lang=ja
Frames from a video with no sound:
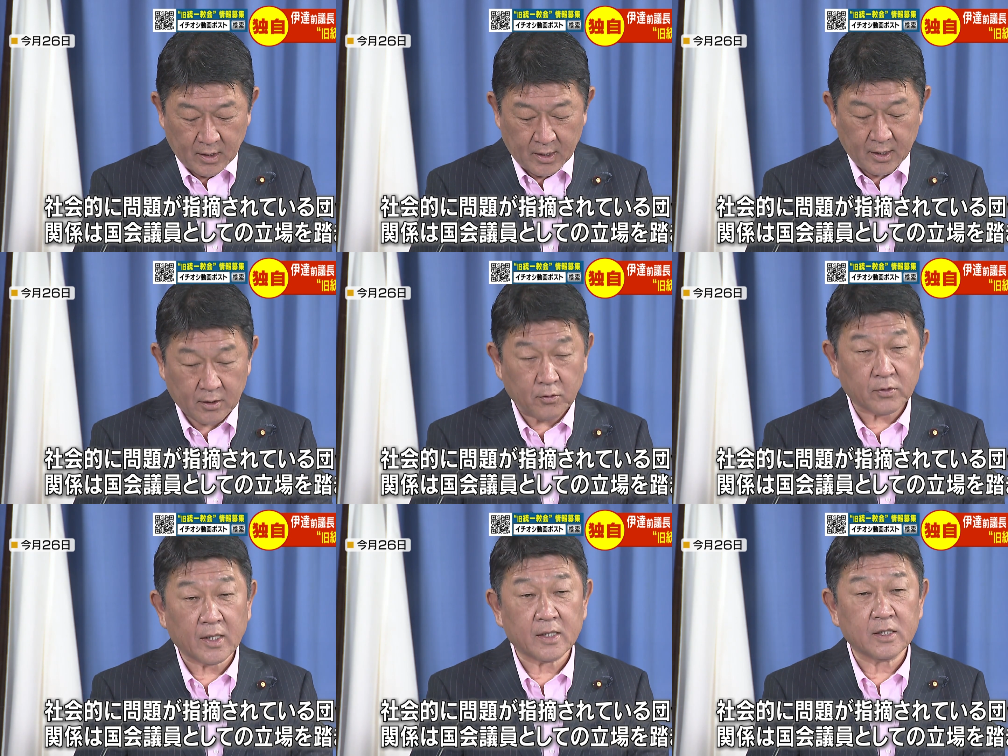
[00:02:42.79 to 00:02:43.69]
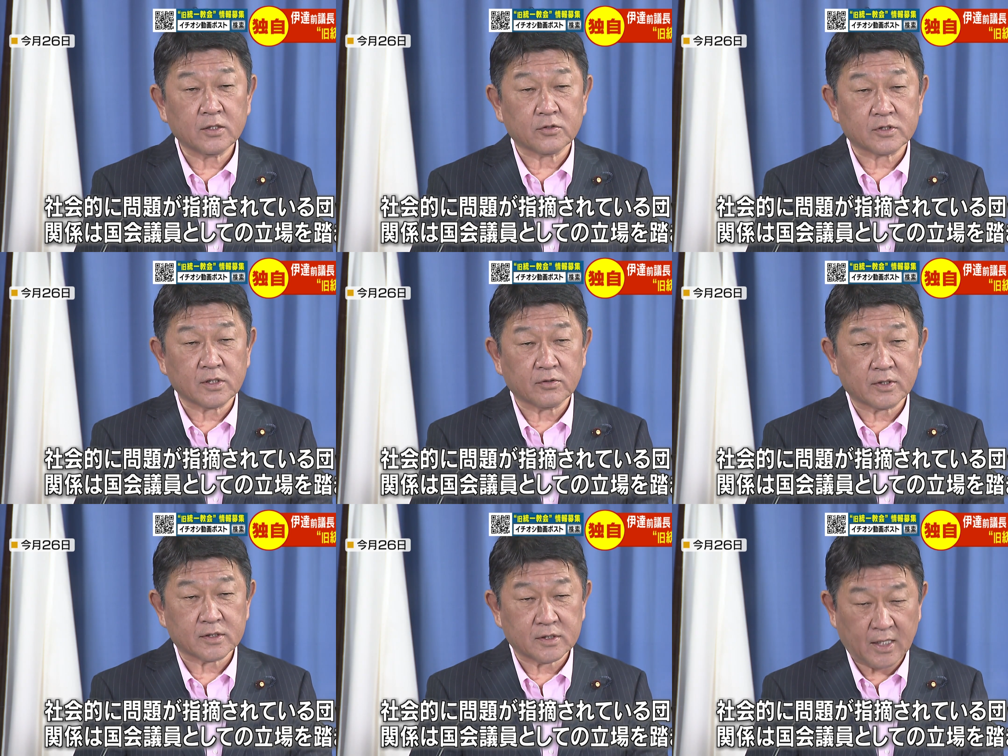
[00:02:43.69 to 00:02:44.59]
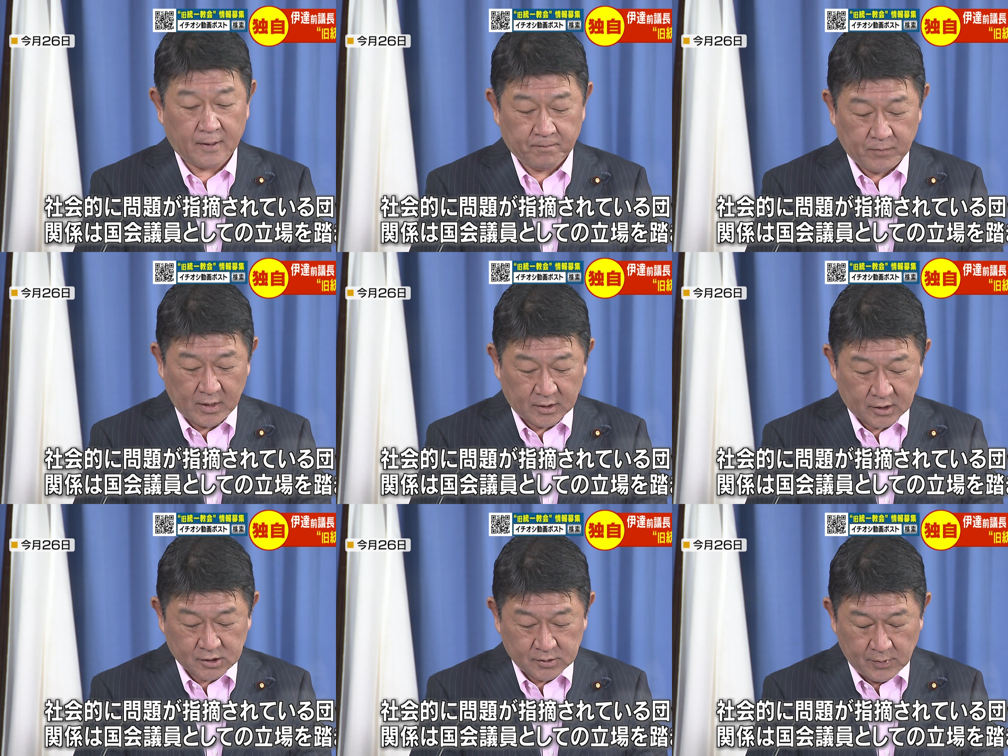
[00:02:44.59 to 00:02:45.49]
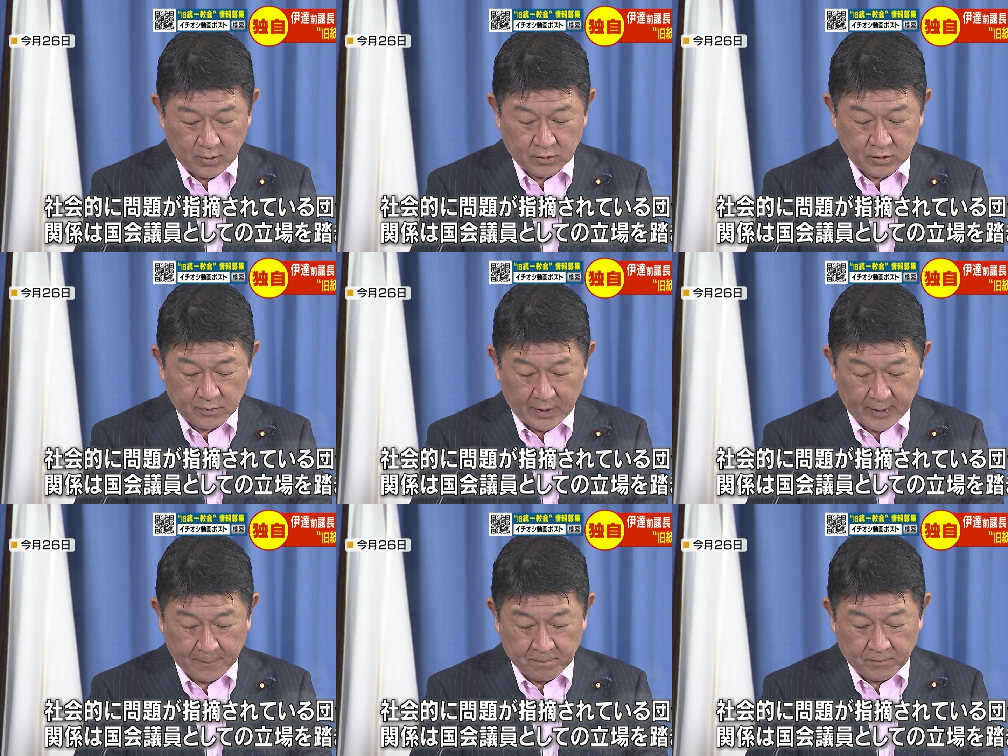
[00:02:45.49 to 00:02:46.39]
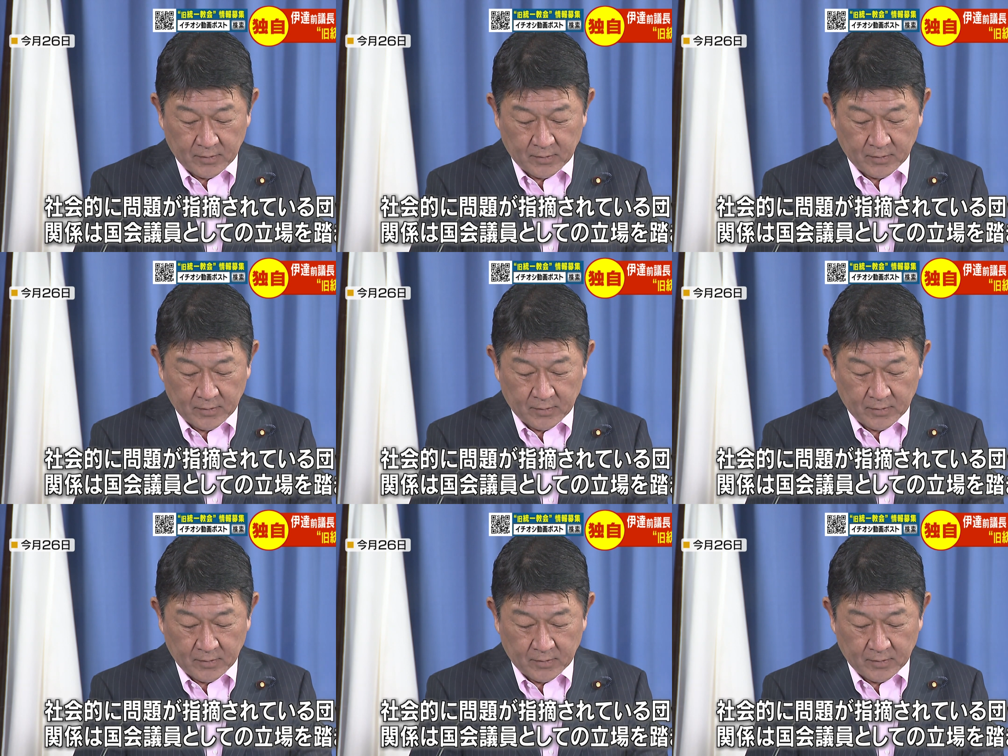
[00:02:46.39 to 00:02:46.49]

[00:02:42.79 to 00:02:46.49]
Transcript: えー、国会議員としてのですね立場を踏まえ